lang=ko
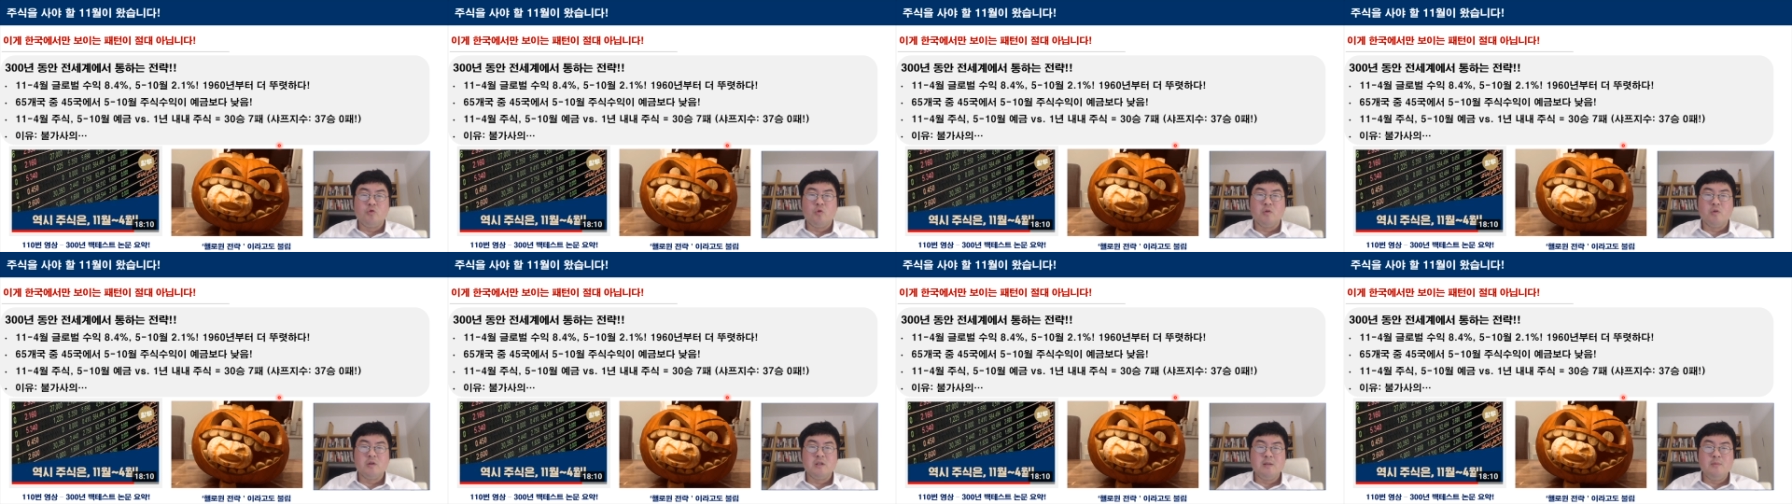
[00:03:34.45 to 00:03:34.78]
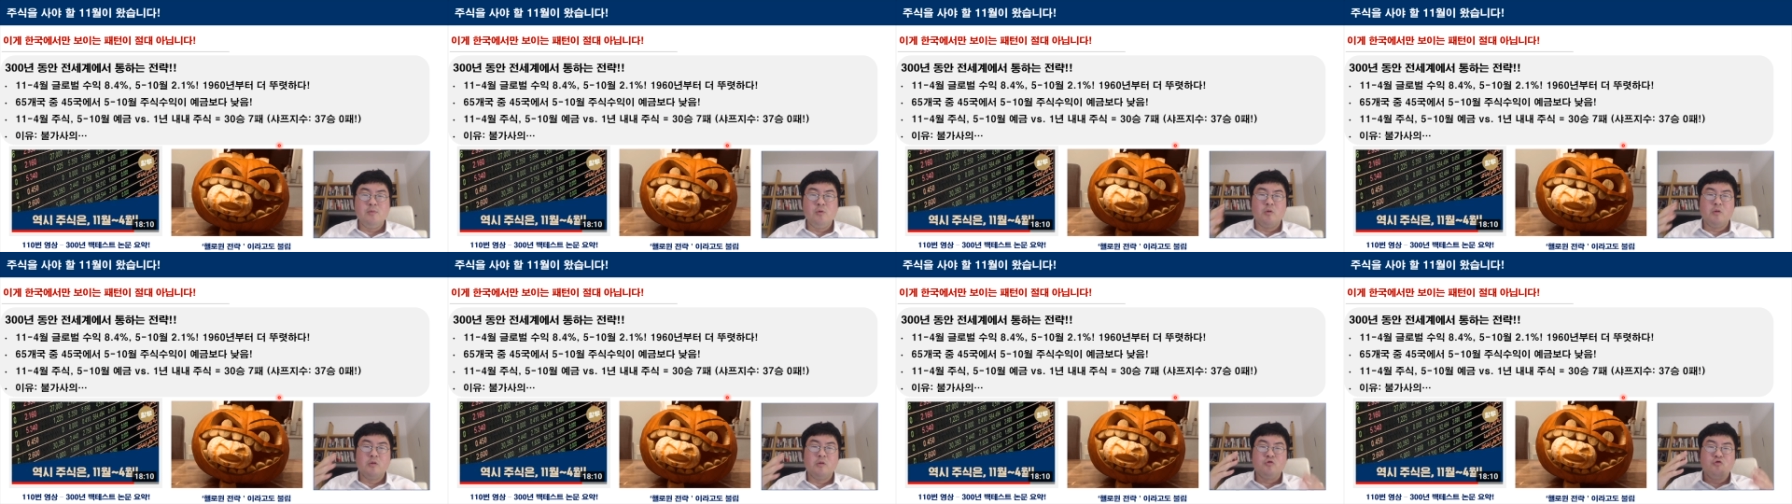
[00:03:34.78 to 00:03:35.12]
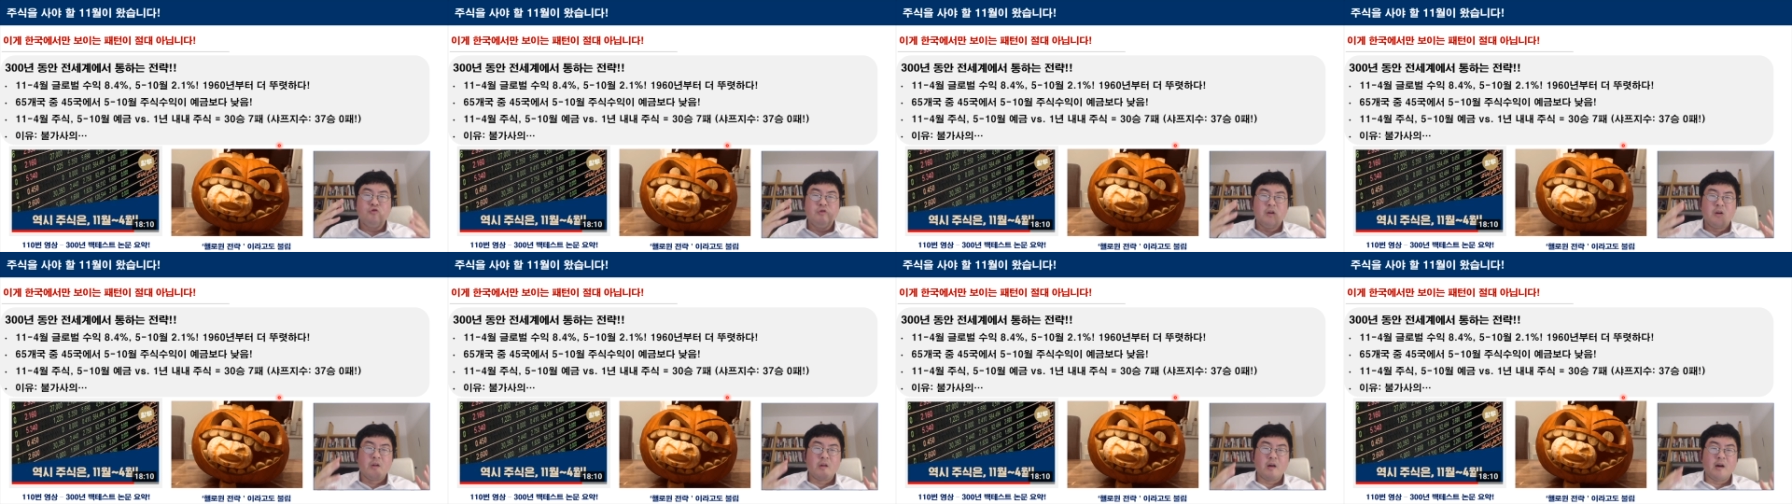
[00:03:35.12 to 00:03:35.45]
11월에
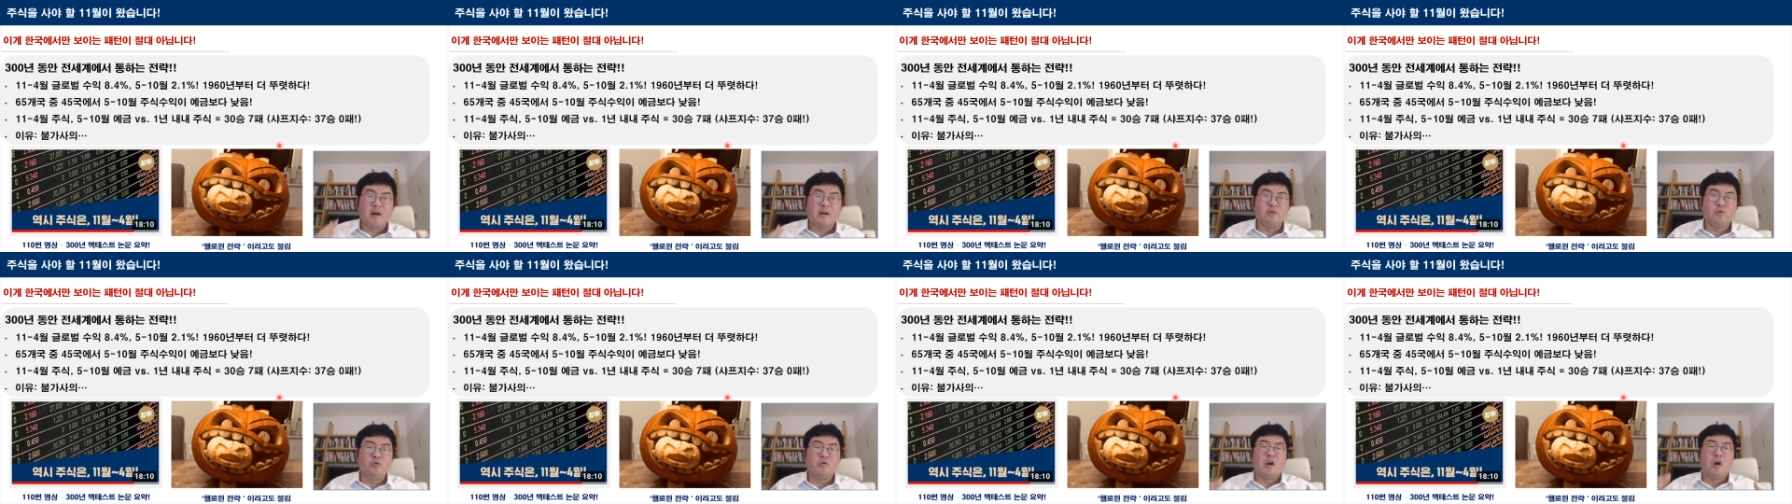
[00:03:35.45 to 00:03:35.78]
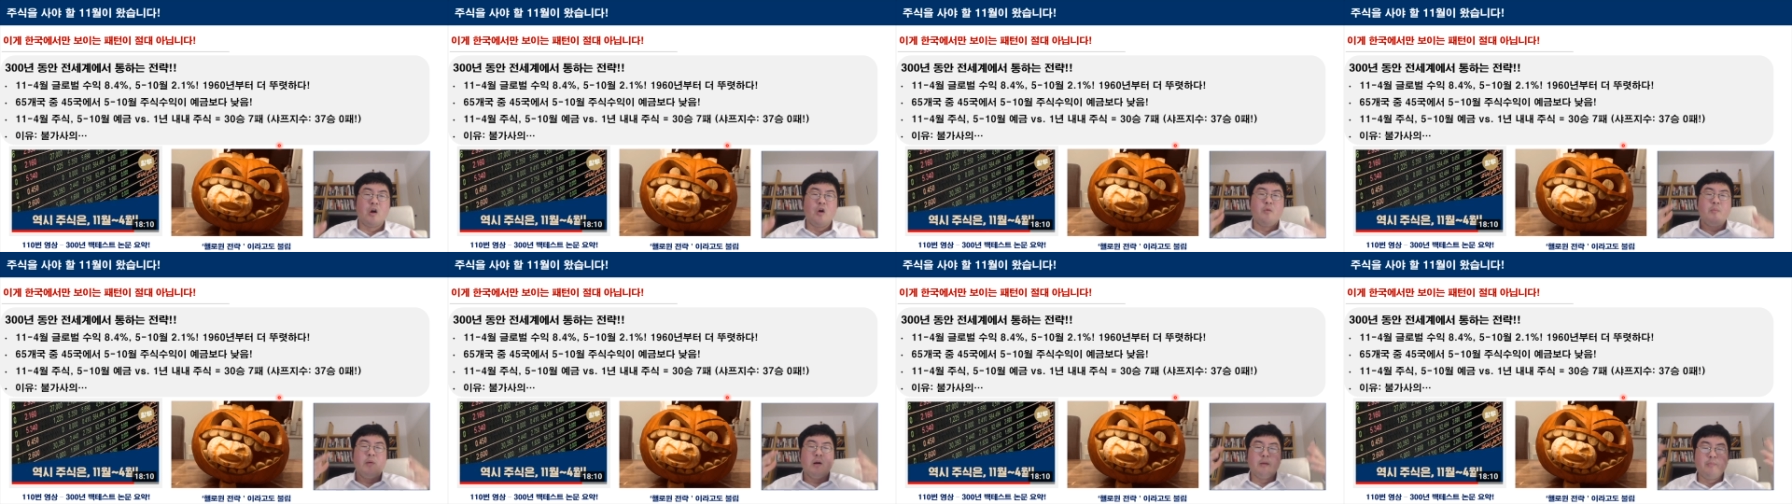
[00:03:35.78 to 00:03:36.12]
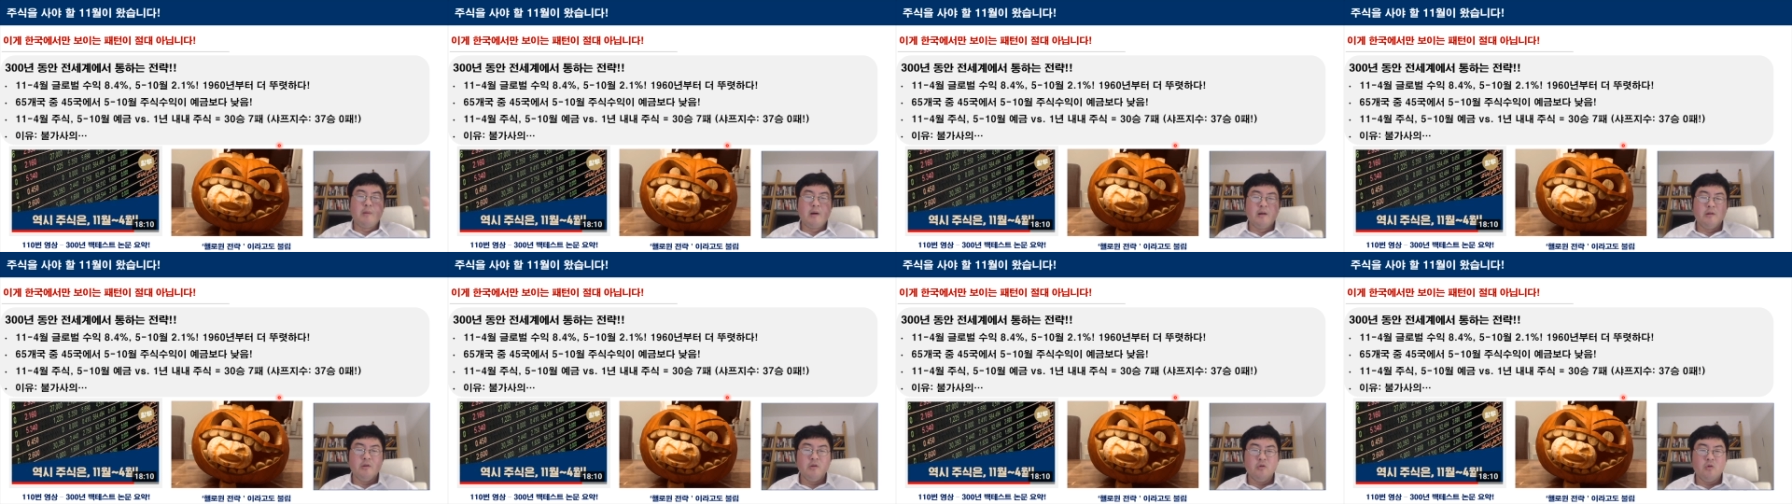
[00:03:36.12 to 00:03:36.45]
주식을 사가지고 4월 말에
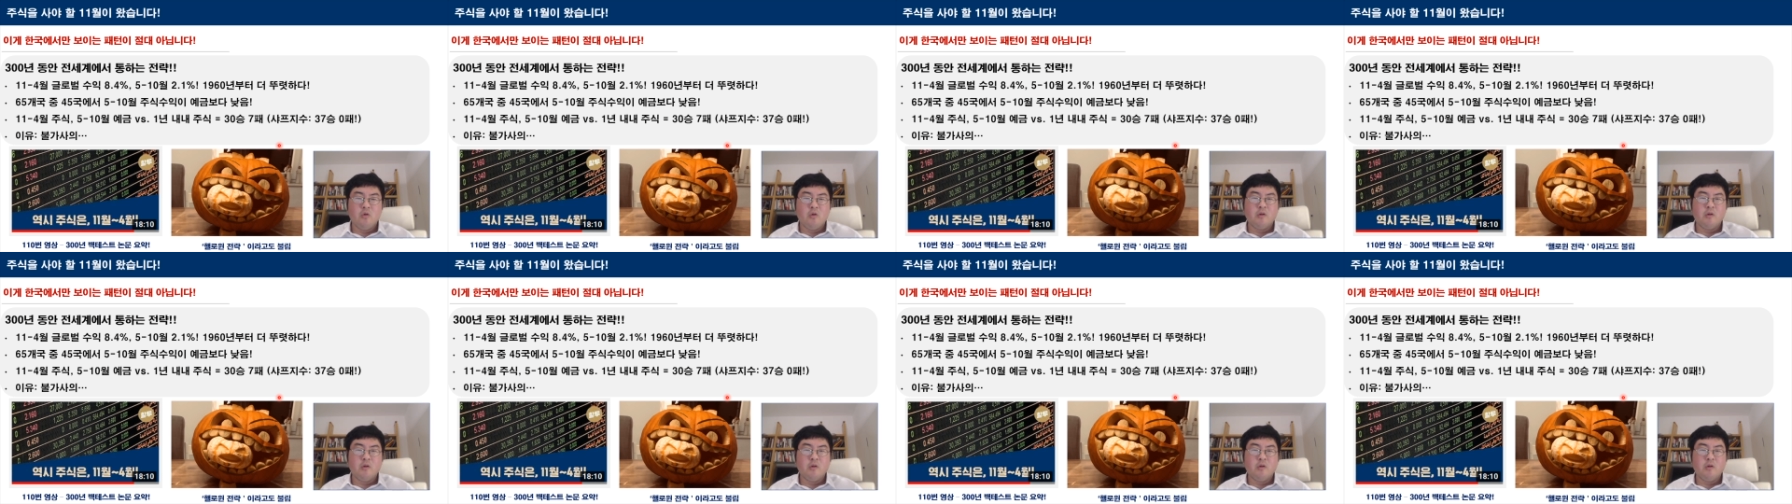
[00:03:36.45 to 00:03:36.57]
파는 거.